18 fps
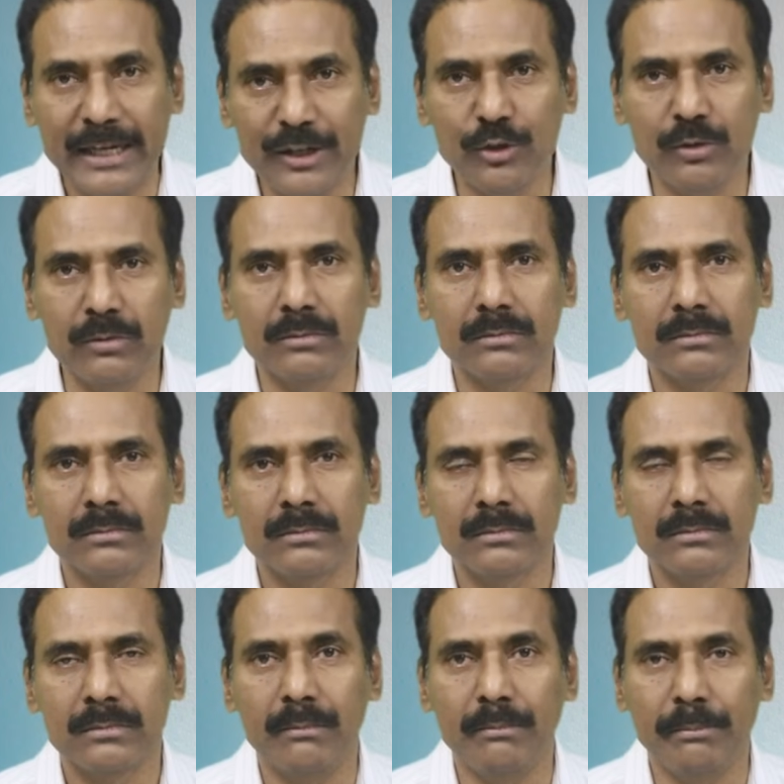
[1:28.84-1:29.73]
ఇటు
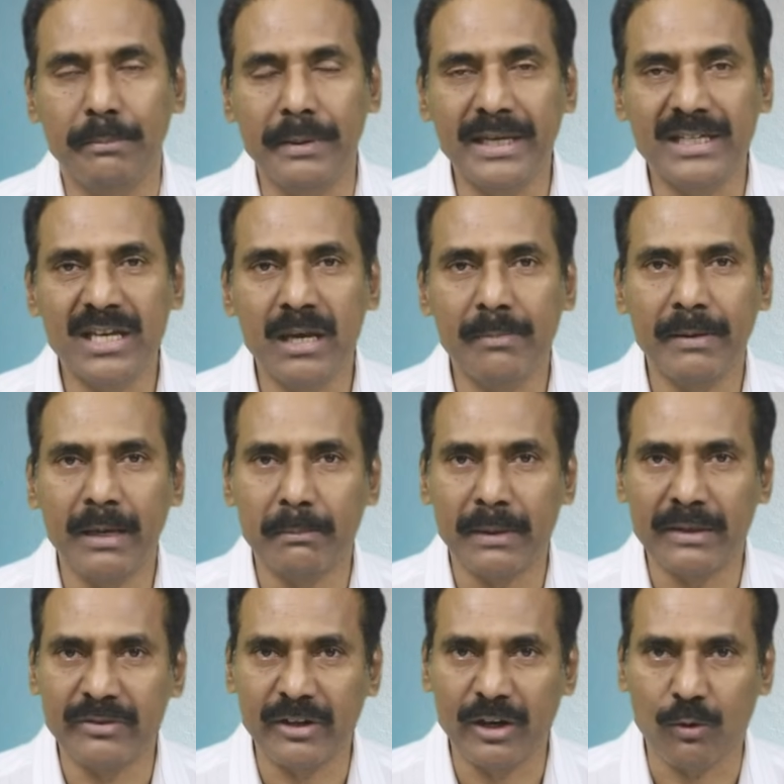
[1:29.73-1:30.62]
బీజేపీ
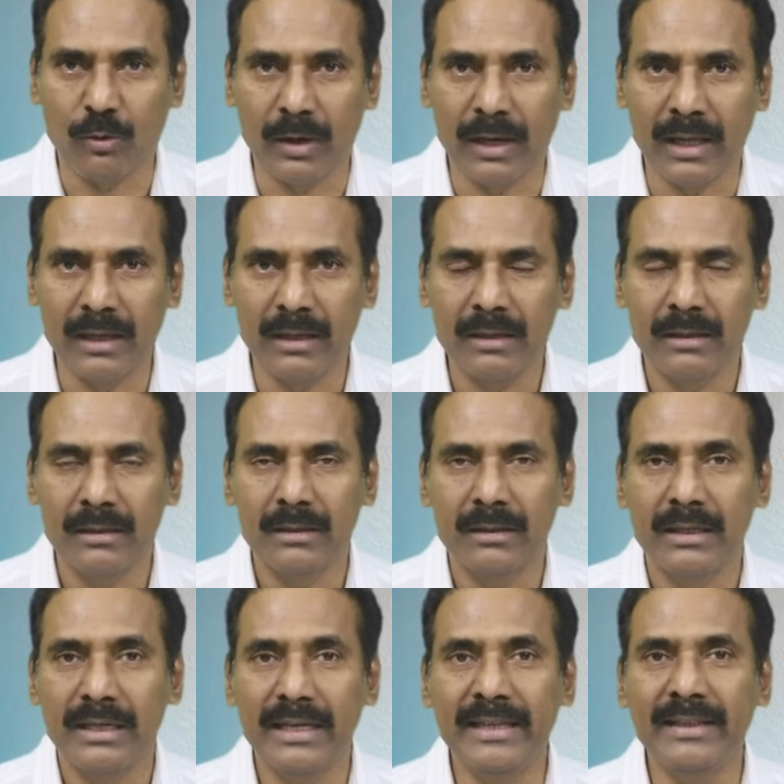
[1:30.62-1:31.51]
మంత్రి కూడా
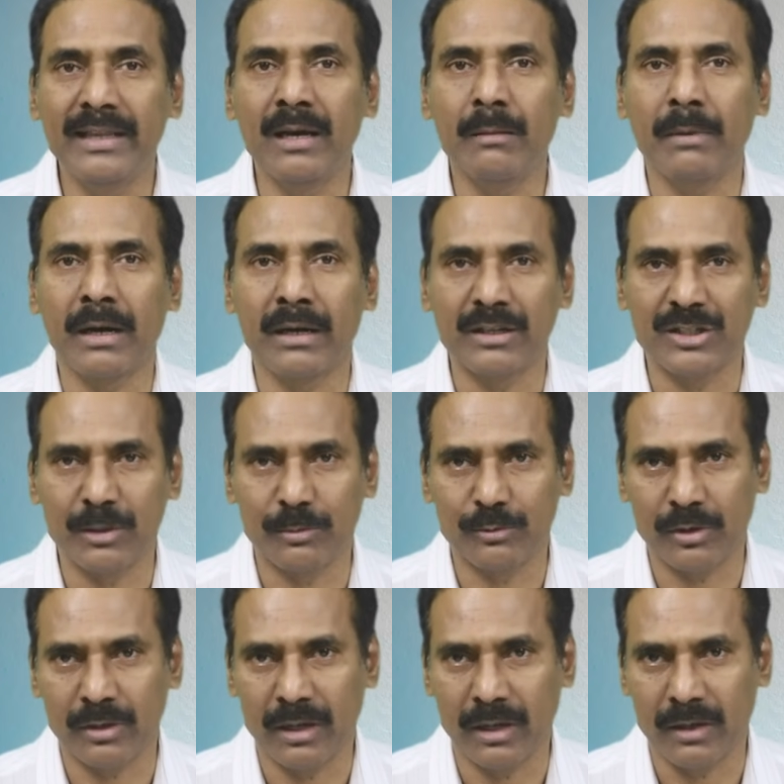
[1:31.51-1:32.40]
ఇదే మాట
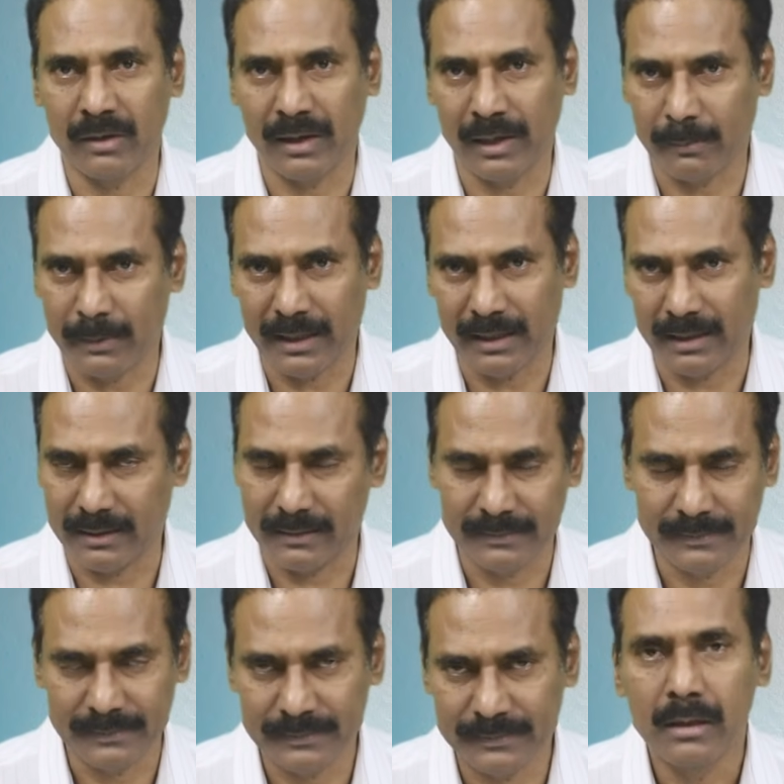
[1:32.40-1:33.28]
చెప్తున్నారు అన్నమాట
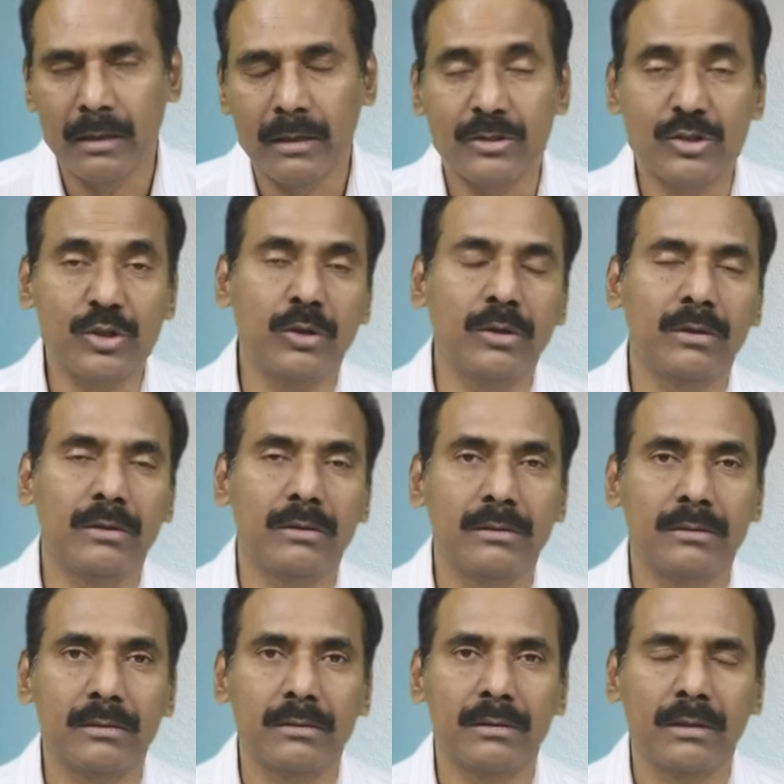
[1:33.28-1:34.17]
సో
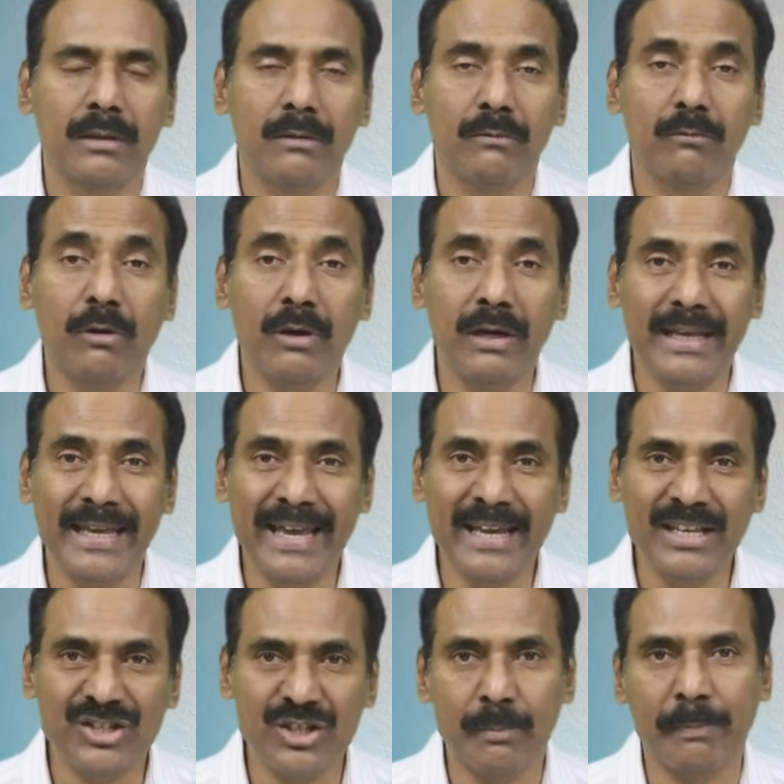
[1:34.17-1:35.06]
వాళ్ళు
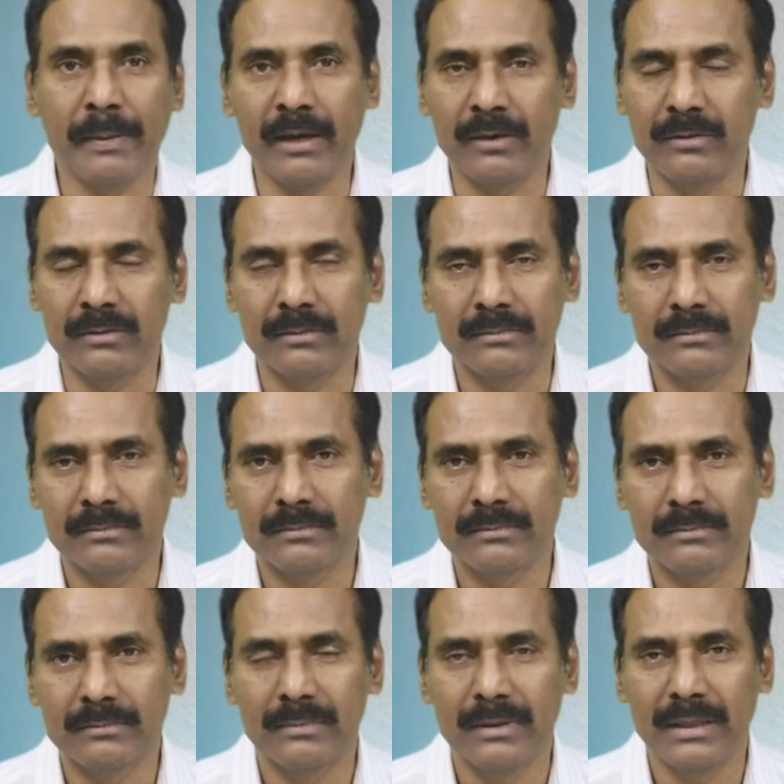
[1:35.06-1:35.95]
ఏం చెప్పారు
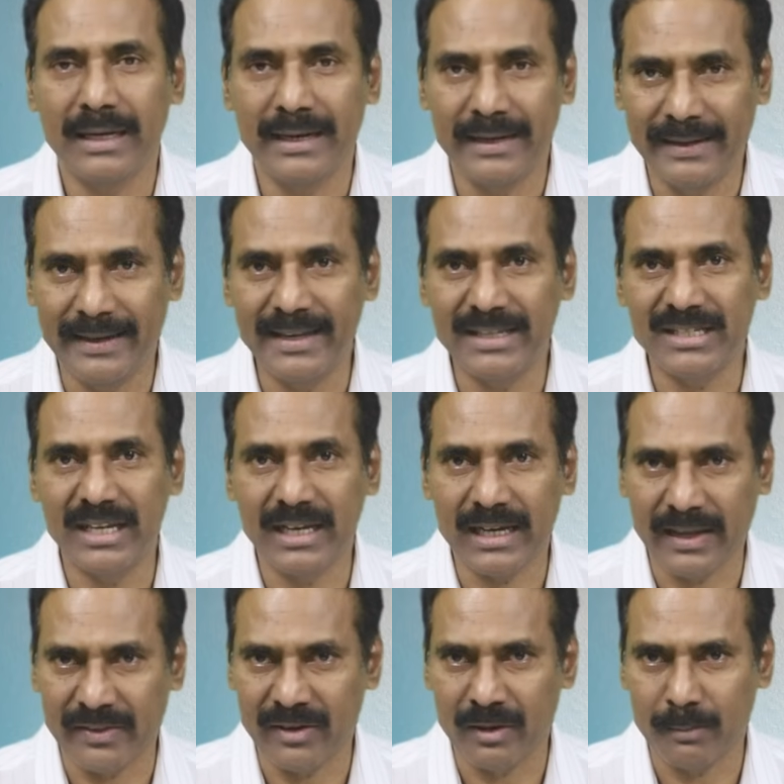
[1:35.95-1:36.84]
ఈ డీసీ
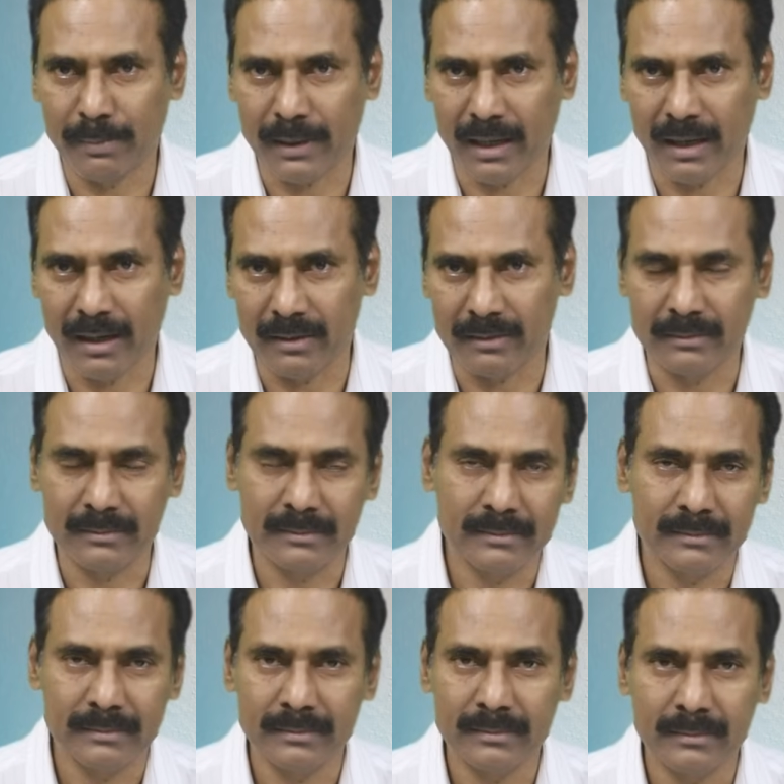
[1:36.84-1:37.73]
కథనం ప్రకారం
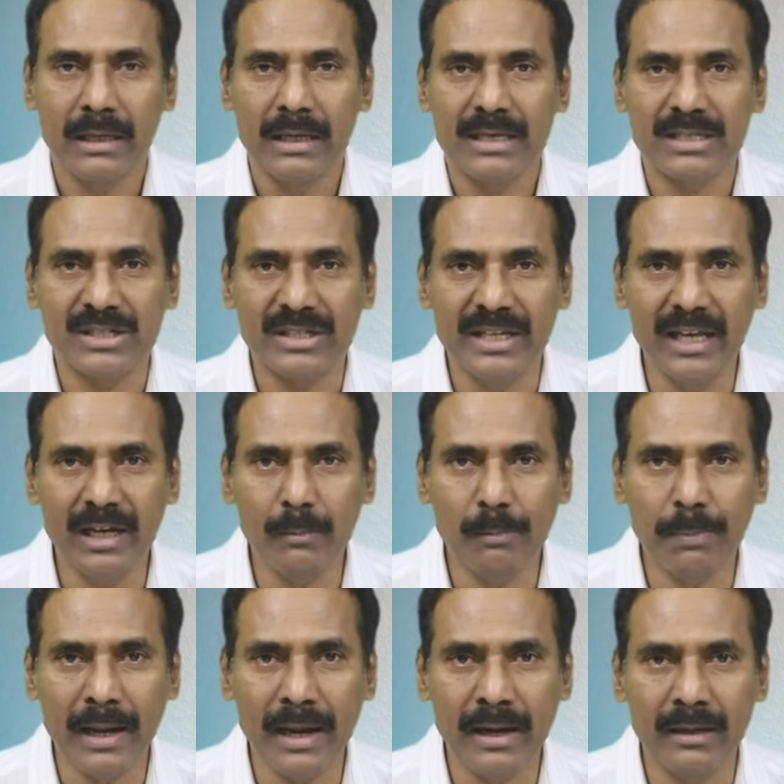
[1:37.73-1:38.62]

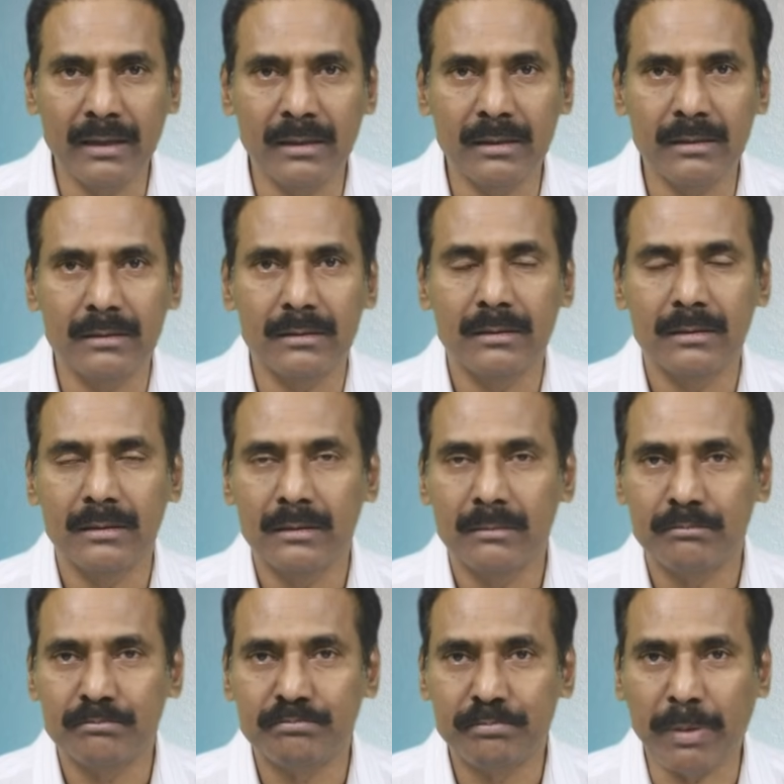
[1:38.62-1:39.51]
స్టీల్ ప్లాంట్
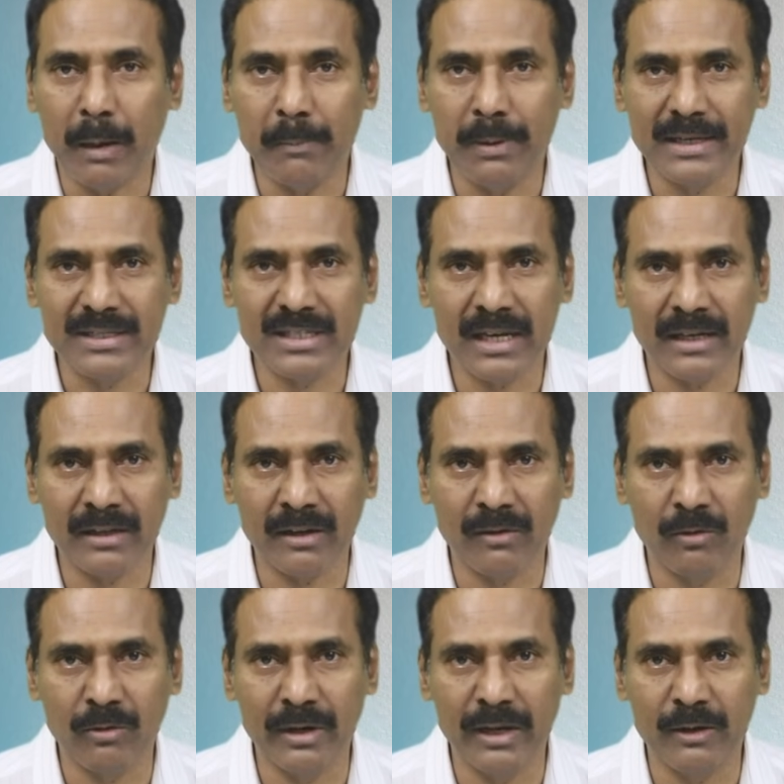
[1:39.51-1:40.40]
పబ్లిక్
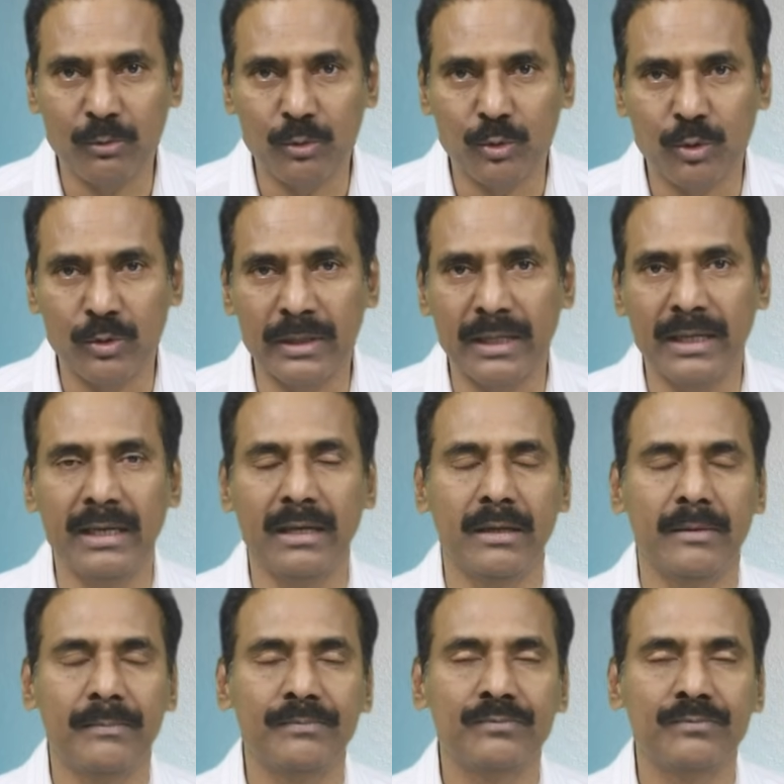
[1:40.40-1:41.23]
సెక్టర్లోనే ఉంటుంది